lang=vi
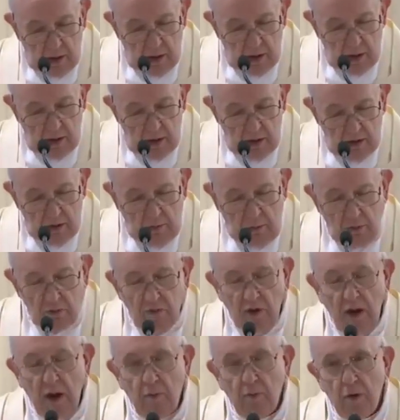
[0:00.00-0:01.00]
là kẻ có
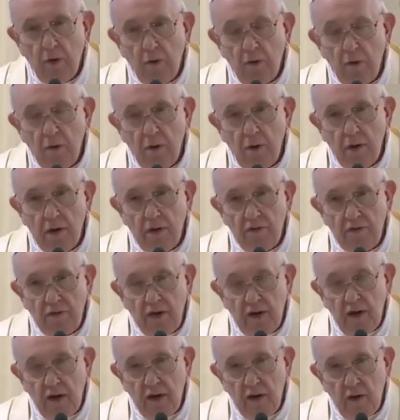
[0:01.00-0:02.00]
tội nhưng có
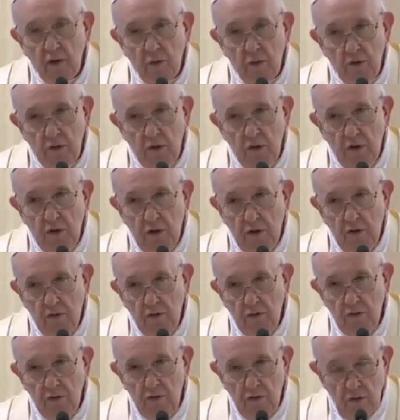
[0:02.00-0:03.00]
phải chúng ta thú thật
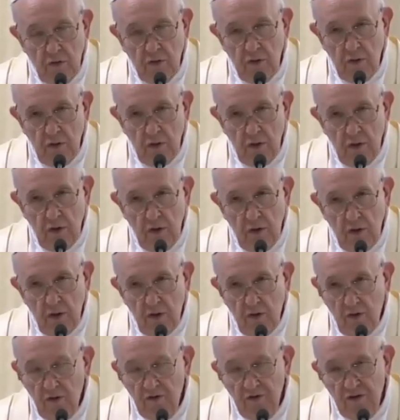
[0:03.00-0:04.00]
điều này với một lương
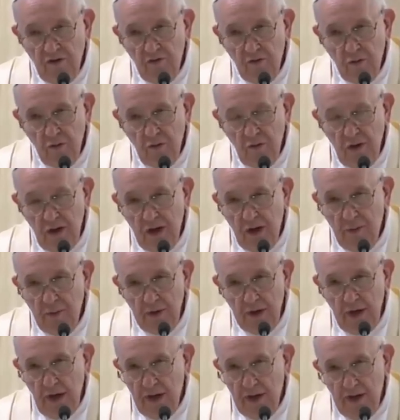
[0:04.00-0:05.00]
tâm đúng đắn
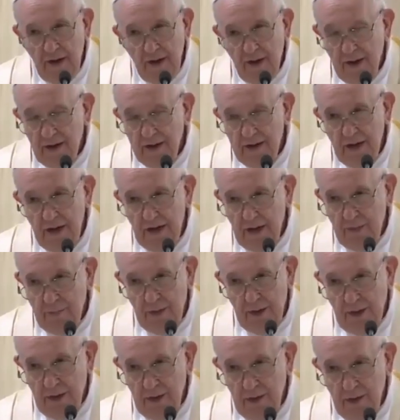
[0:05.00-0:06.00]
hay chỉ nói theo
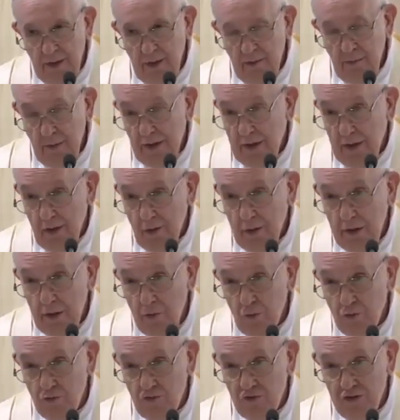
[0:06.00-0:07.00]
thói quen và vì
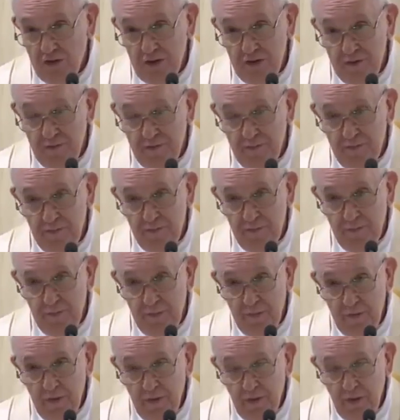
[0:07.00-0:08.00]
mọi người nói thì
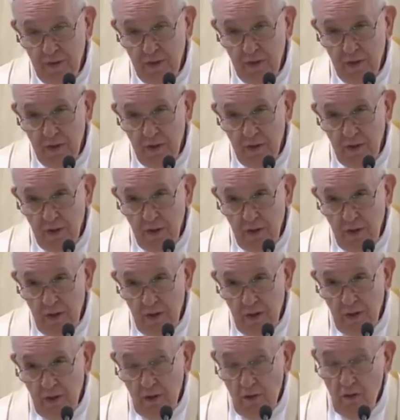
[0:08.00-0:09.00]
tôi cũng nói như vậy?
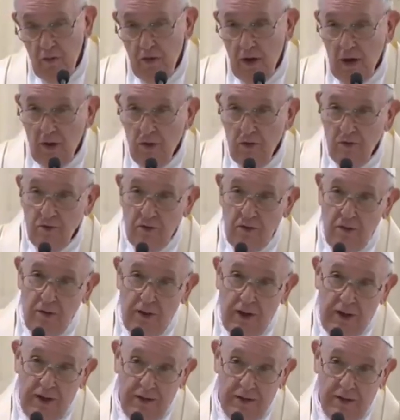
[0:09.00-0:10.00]
Và câu nói
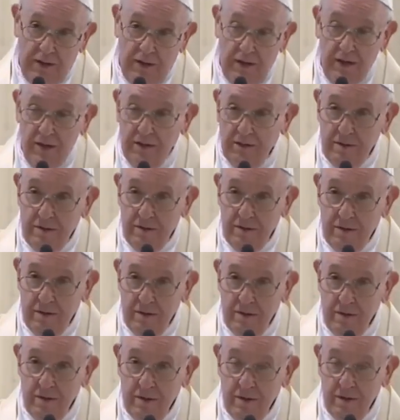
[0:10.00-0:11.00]
ấy mang tính xã
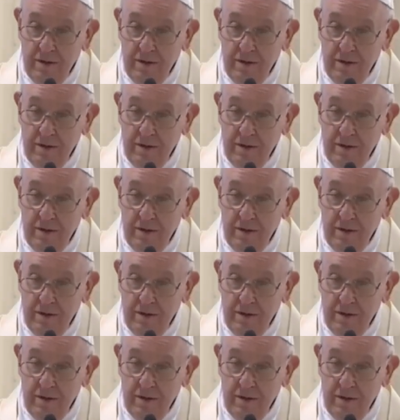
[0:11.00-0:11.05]
hội.